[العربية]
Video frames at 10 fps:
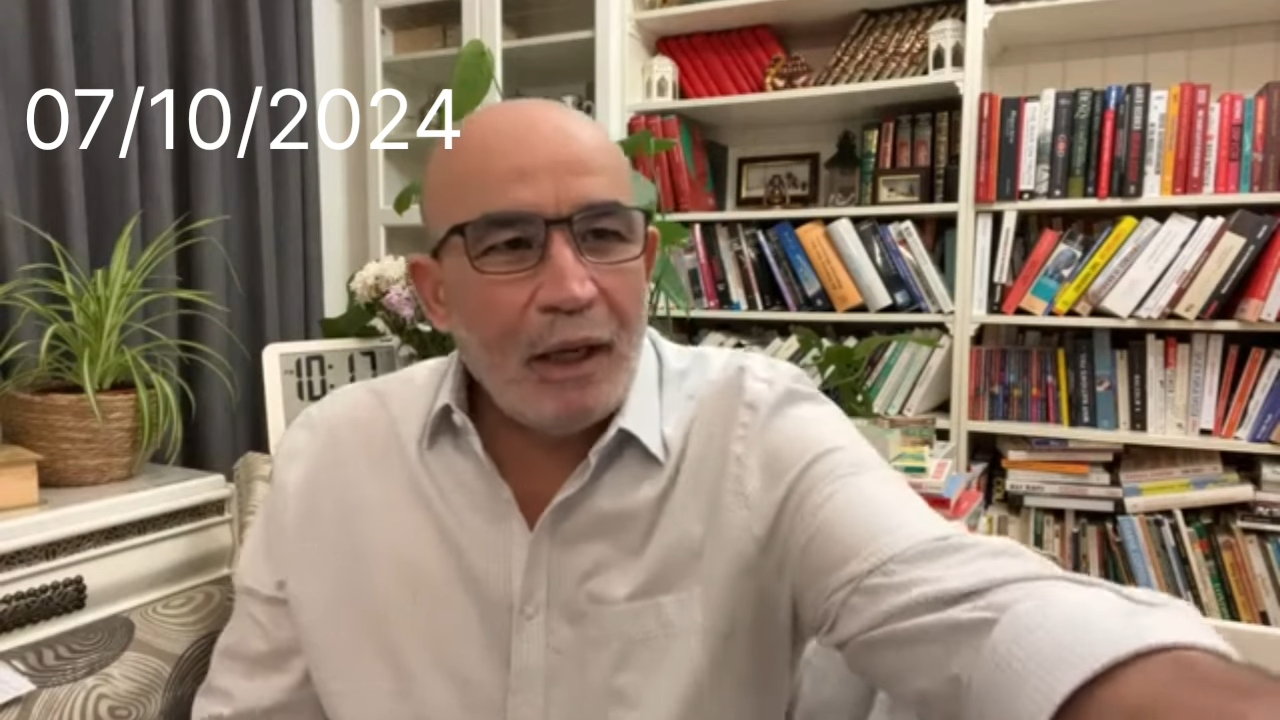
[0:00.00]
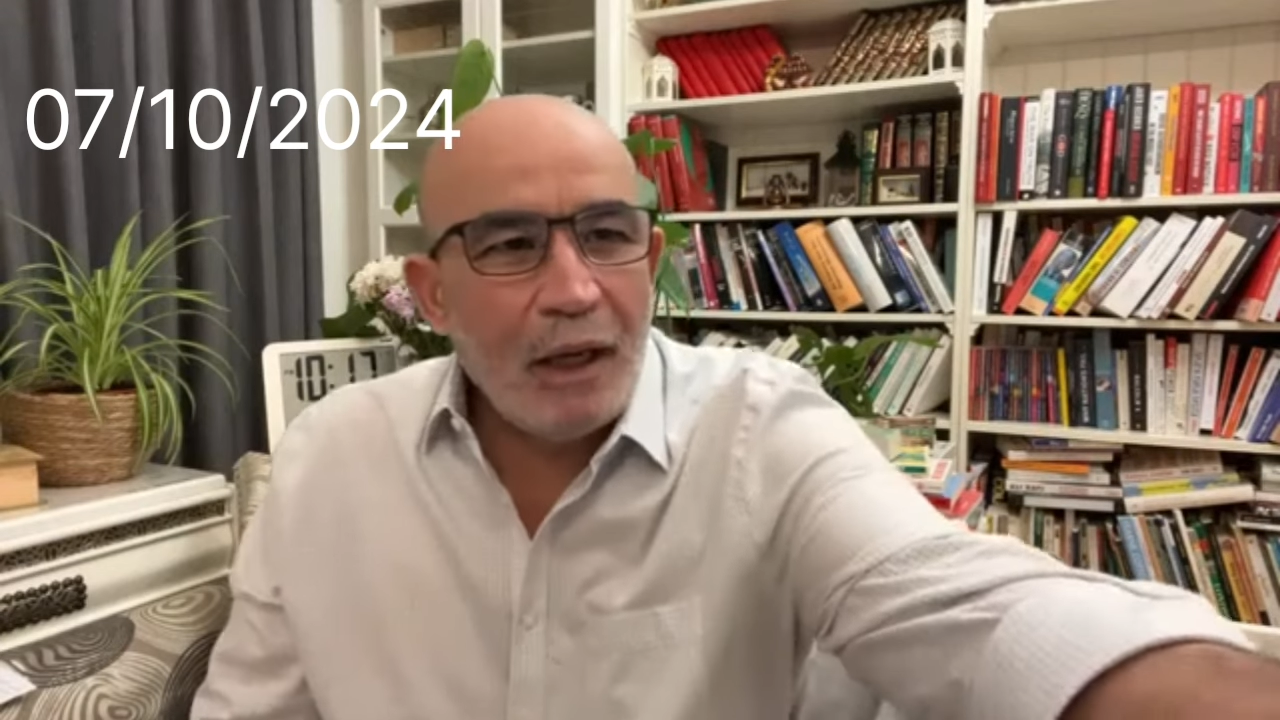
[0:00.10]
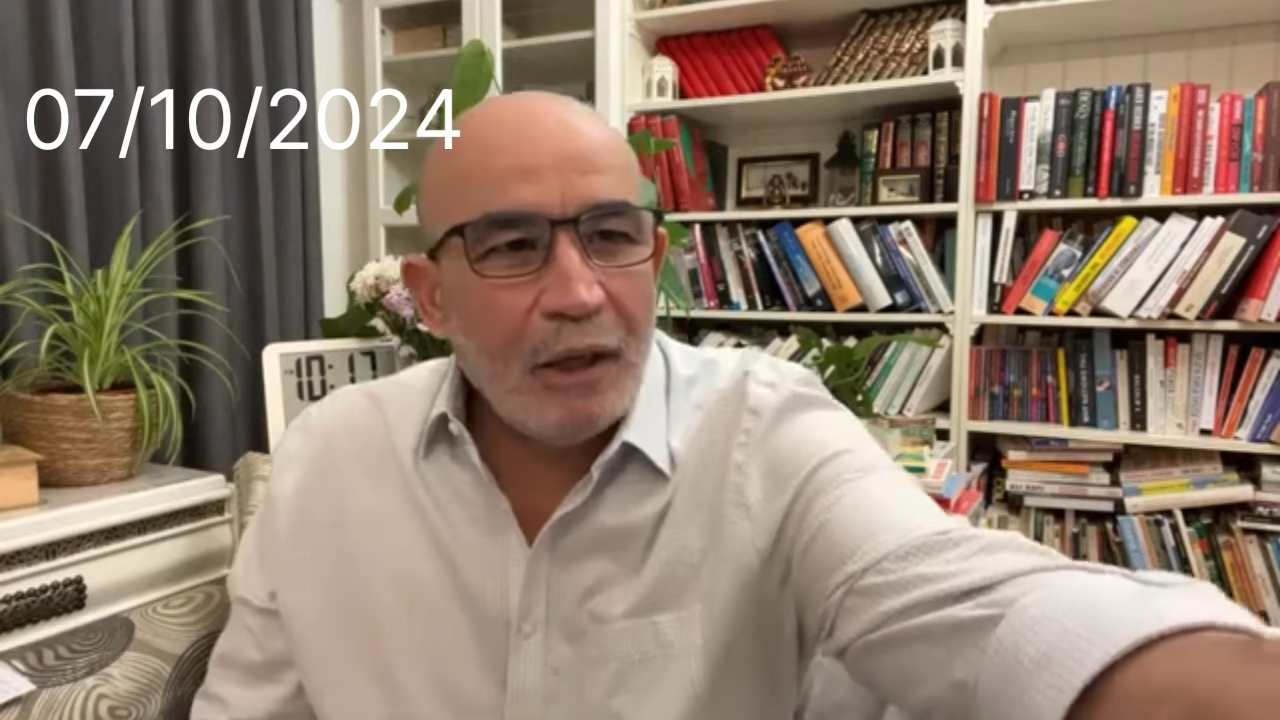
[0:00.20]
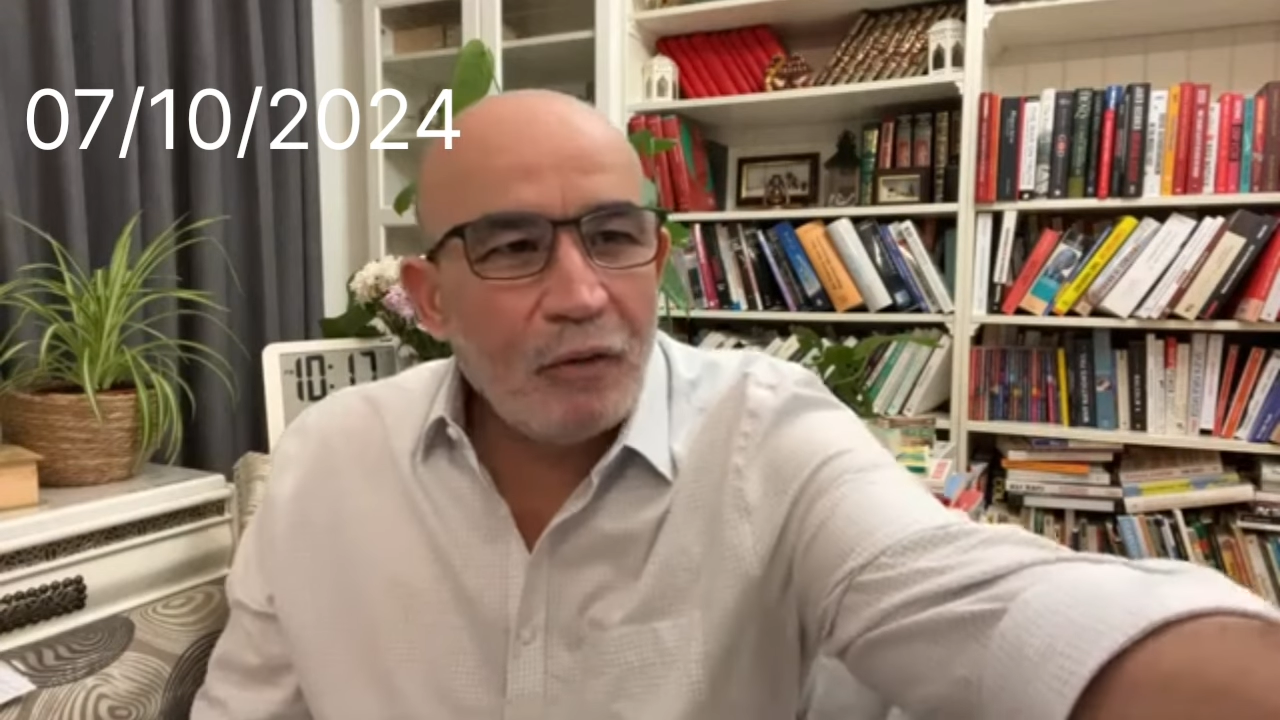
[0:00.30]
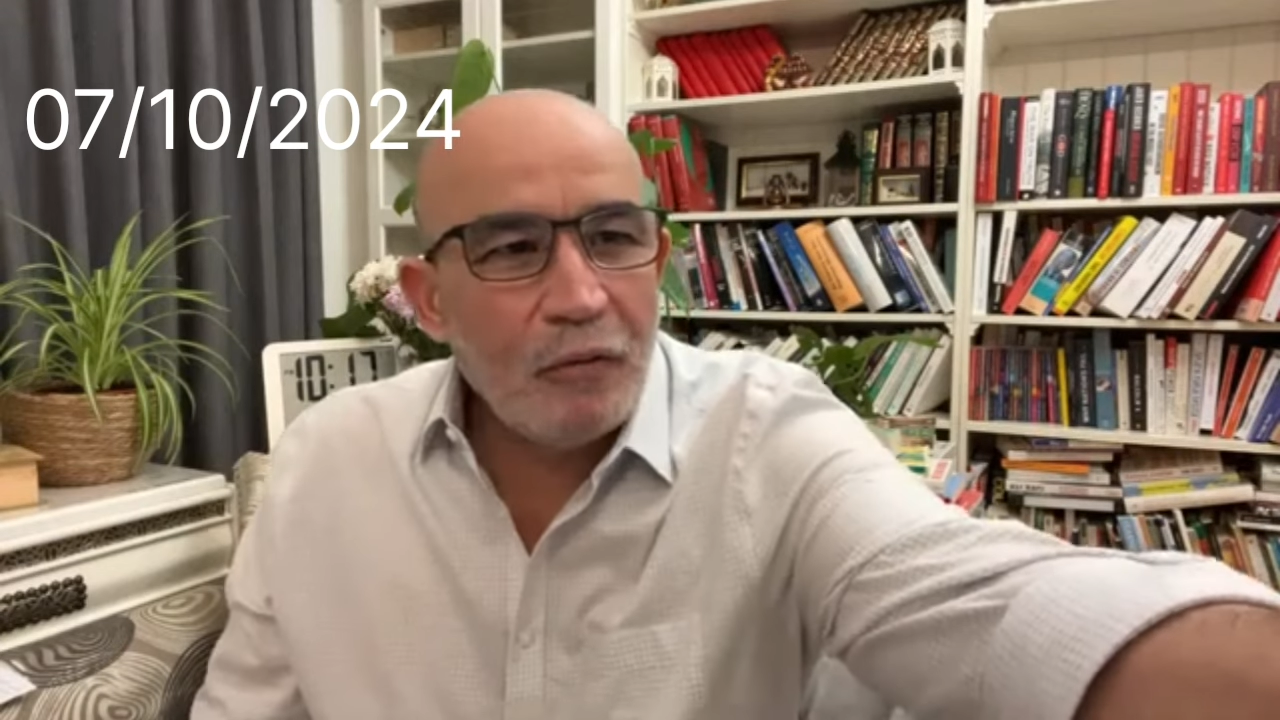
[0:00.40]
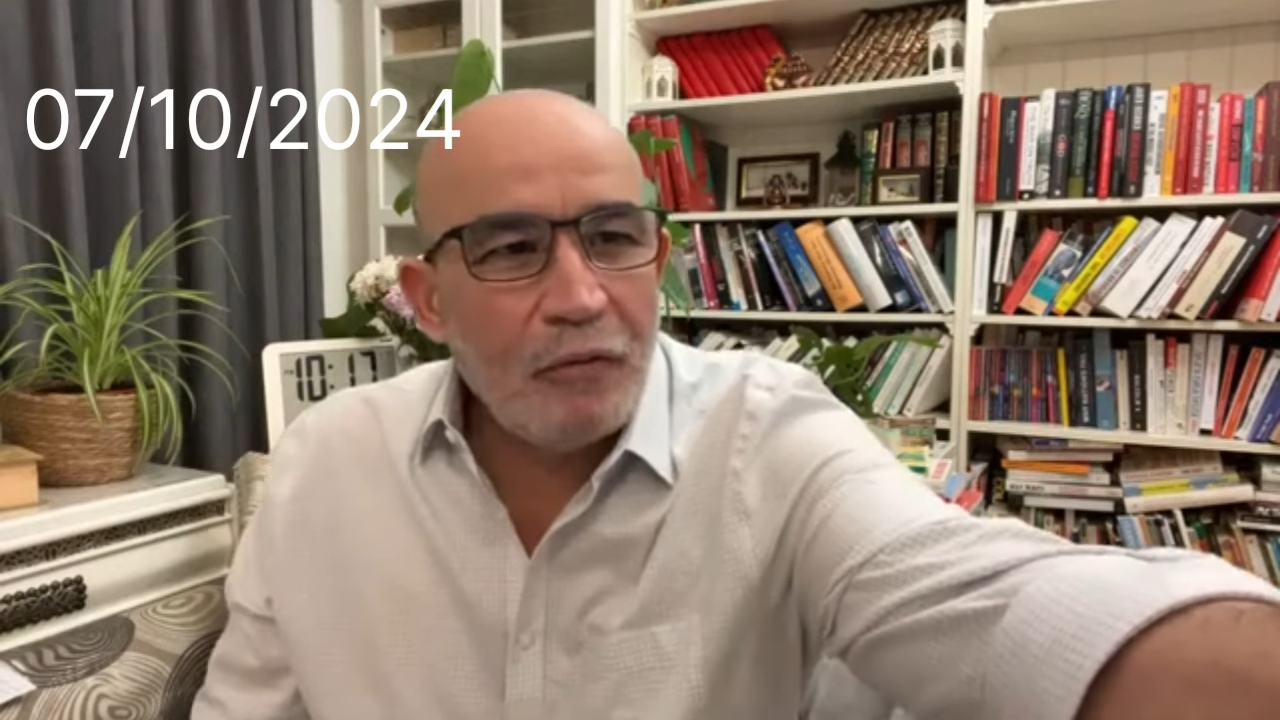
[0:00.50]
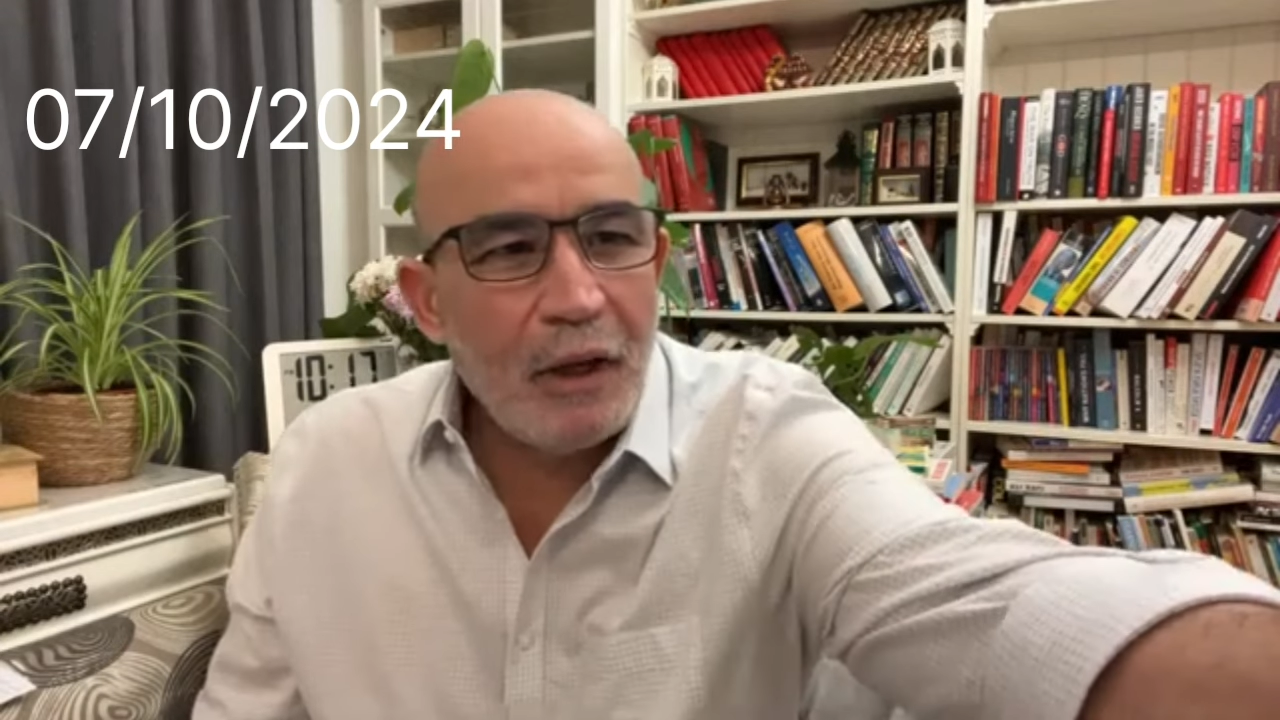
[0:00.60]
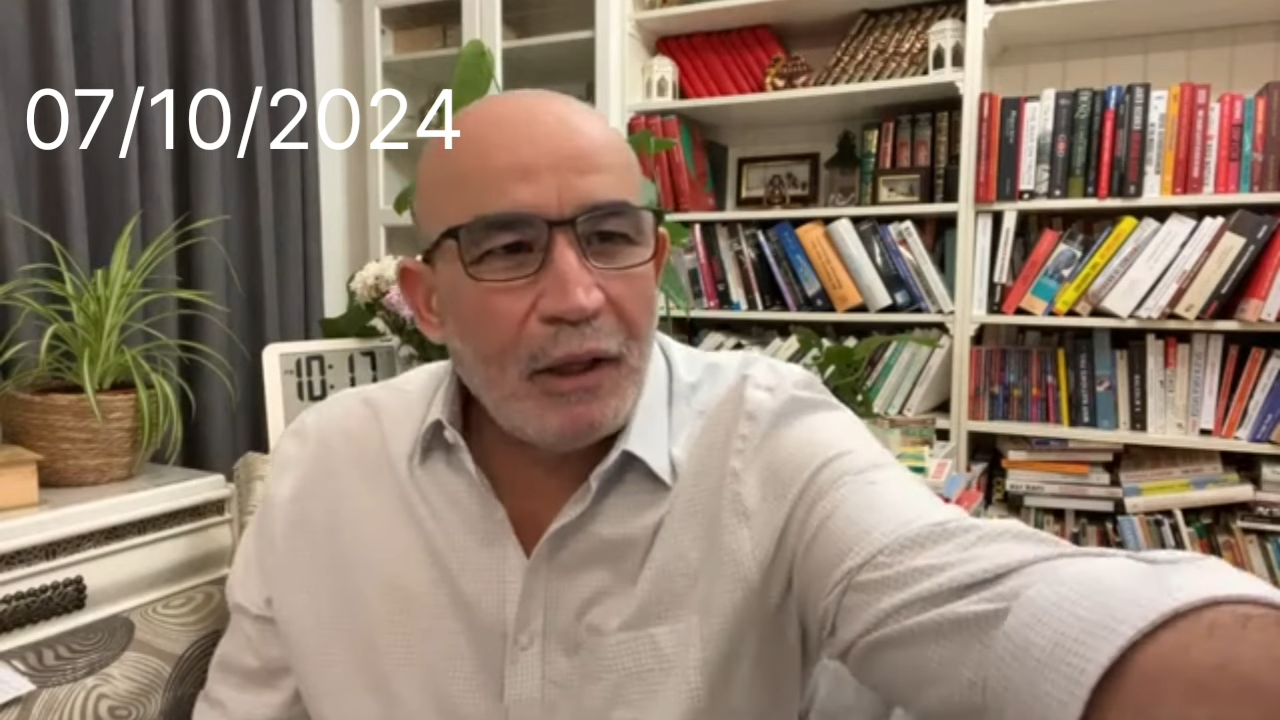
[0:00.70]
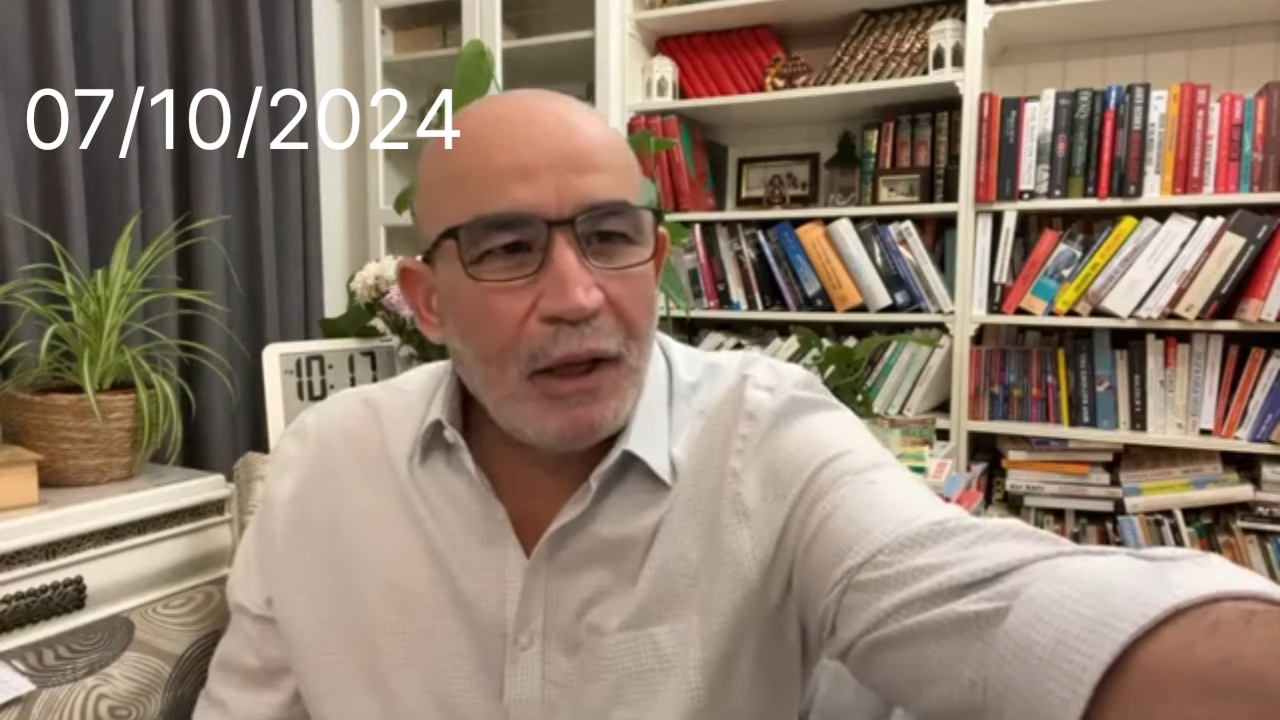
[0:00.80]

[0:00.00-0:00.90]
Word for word: على طوفان